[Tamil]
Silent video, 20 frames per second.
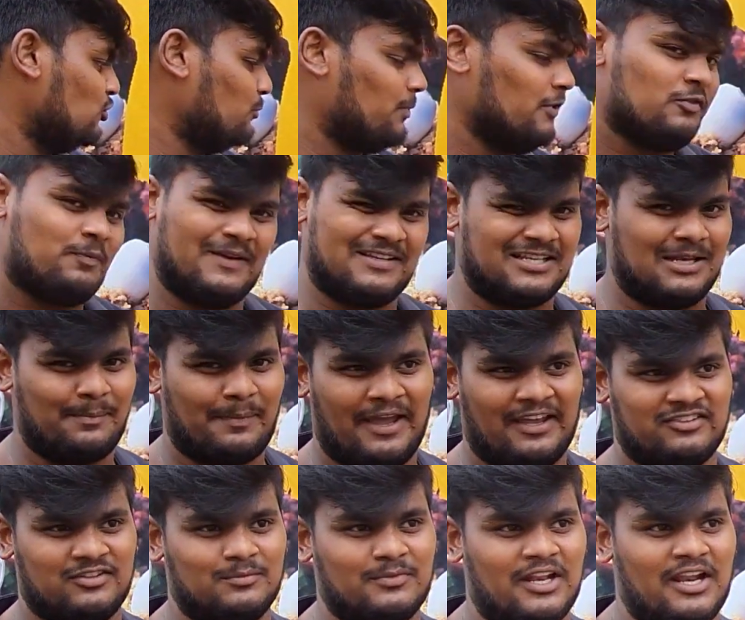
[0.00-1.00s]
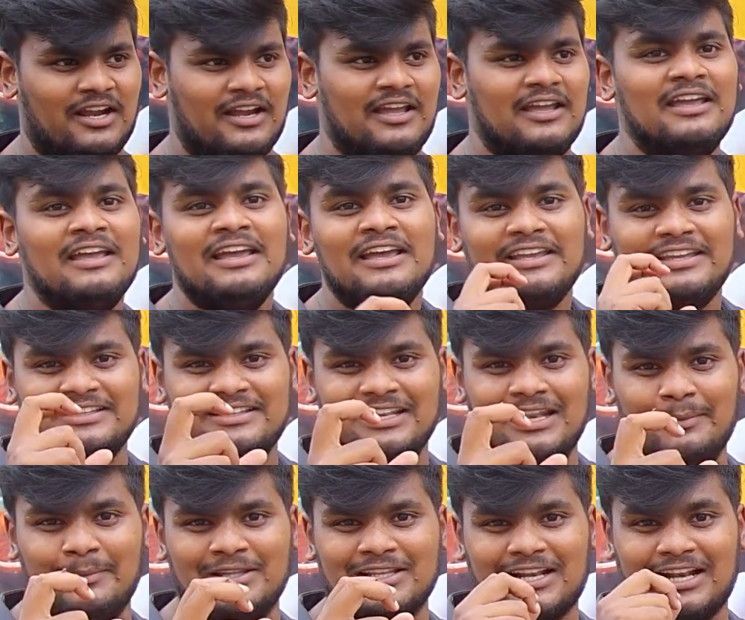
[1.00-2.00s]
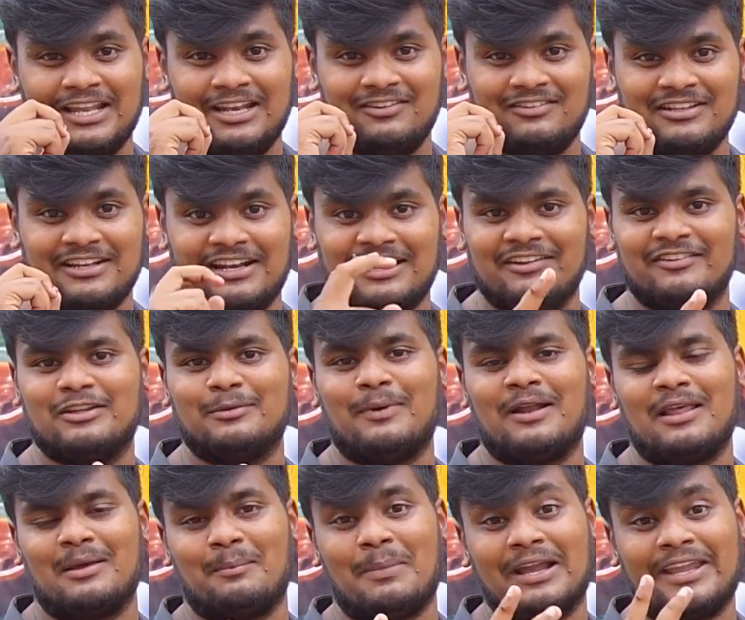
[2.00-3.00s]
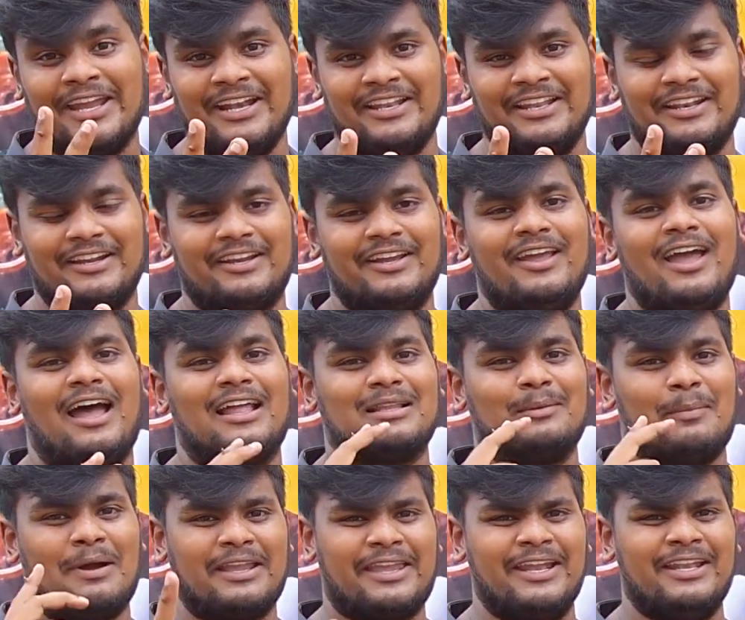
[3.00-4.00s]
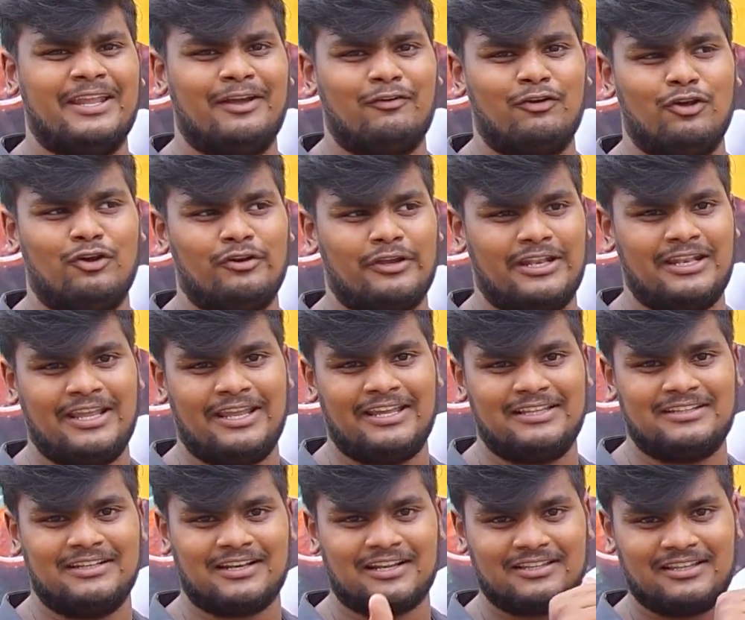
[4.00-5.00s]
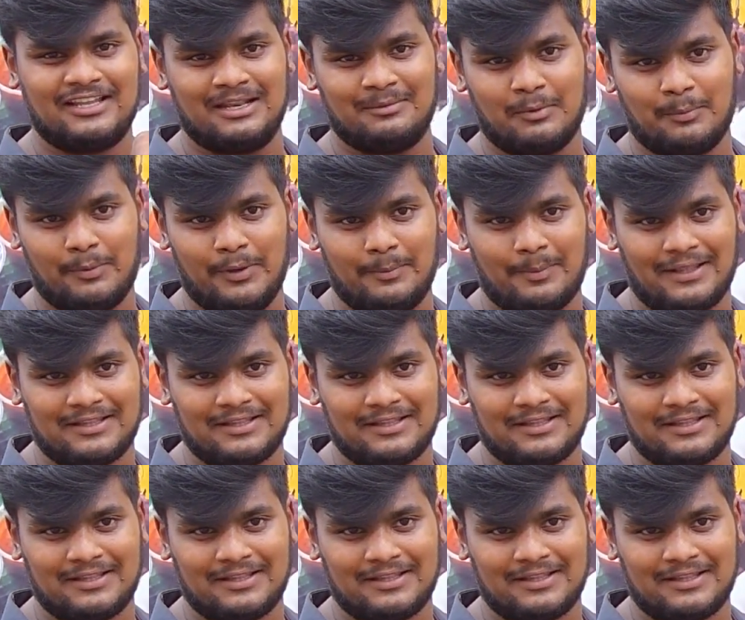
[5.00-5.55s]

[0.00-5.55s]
சூப்பு ஸ்பெஷல் பாயசம் தராங்க இது இல்லாமல் இந்த கடையில் வந்து ரெண்டு விதமான பக்கெட் இருக்குது அந்த பக்கெட் எவ்வளோ என்ன ஏதுன்றதை நம்ம போய்